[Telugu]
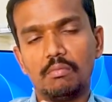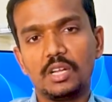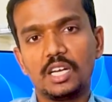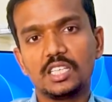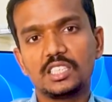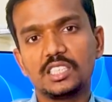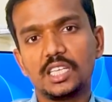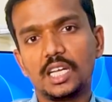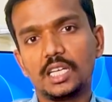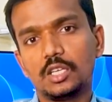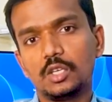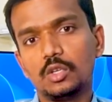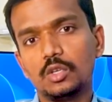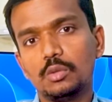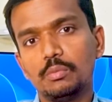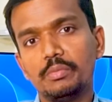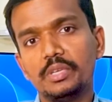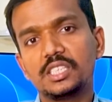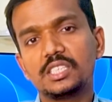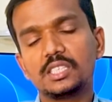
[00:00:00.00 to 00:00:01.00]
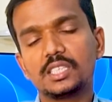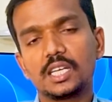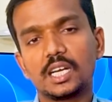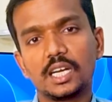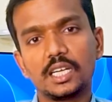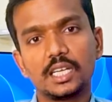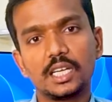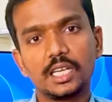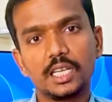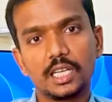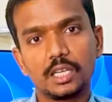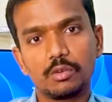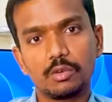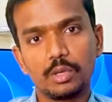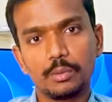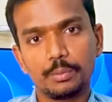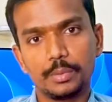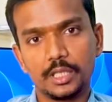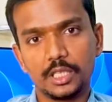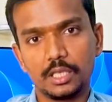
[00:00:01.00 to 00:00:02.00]
మన ఛానల్లో మిక్స్డ్ కంటెంట్
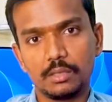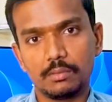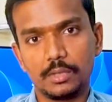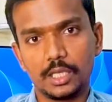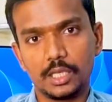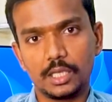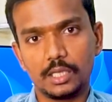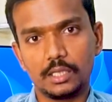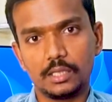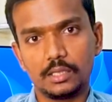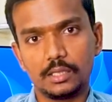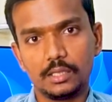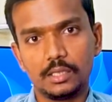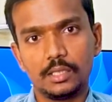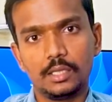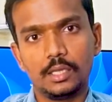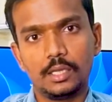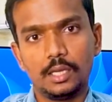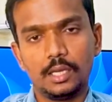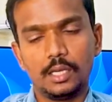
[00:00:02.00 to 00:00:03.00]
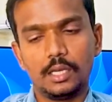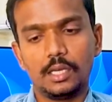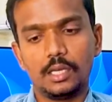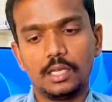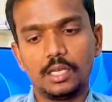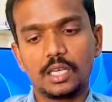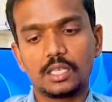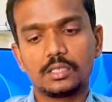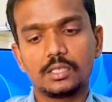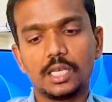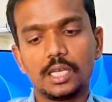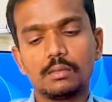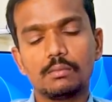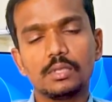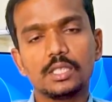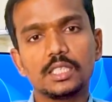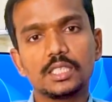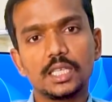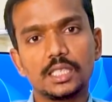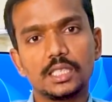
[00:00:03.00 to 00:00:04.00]
ఎక్కువైపోయింది అనమాట నాకు
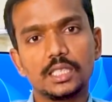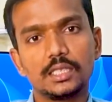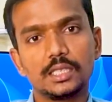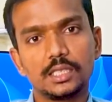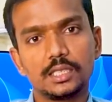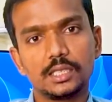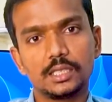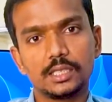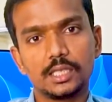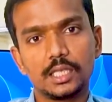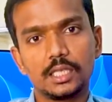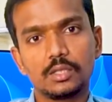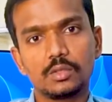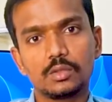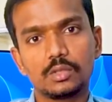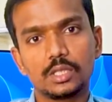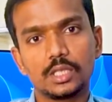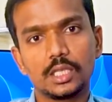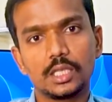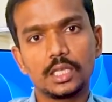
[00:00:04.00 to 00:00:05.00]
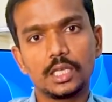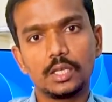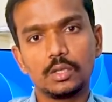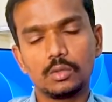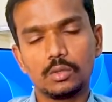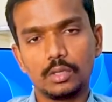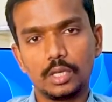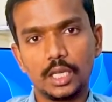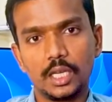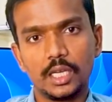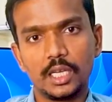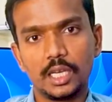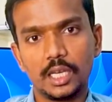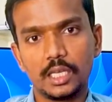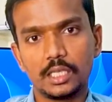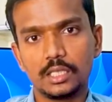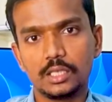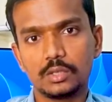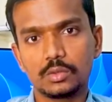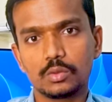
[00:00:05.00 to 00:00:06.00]
చాలామంది సజెస్ట్ చేసినా సరే కొద్దిగా నేను నేనే
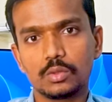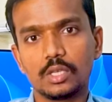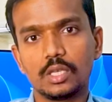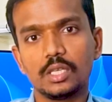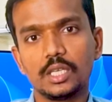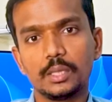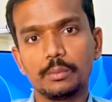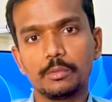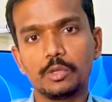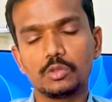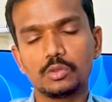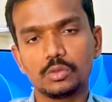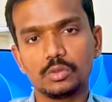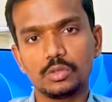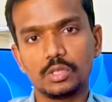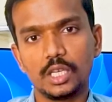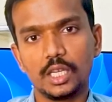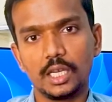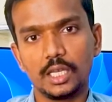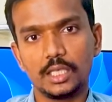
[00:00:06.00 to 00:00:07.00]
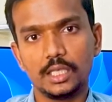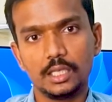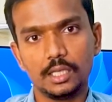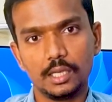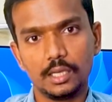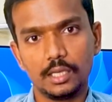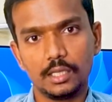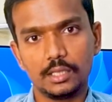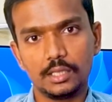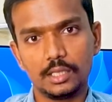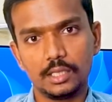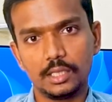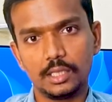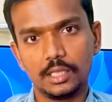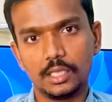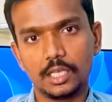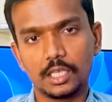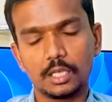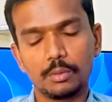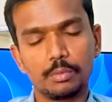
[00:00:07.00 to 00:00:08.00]
లైట్ తీసుకున్నాను ఏమవుతుందిలే అని అది
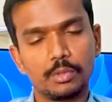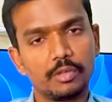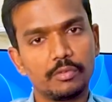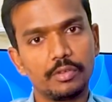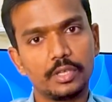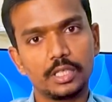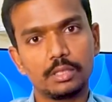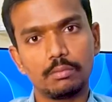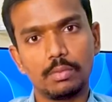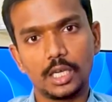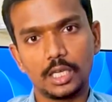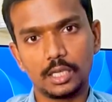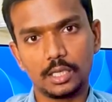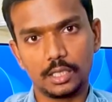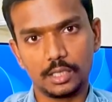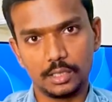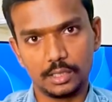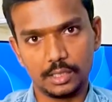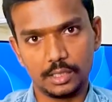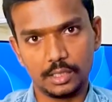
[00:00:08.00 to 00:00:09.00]
నాకు ఇప్పుడు ఎఫెక్ట్ బాగా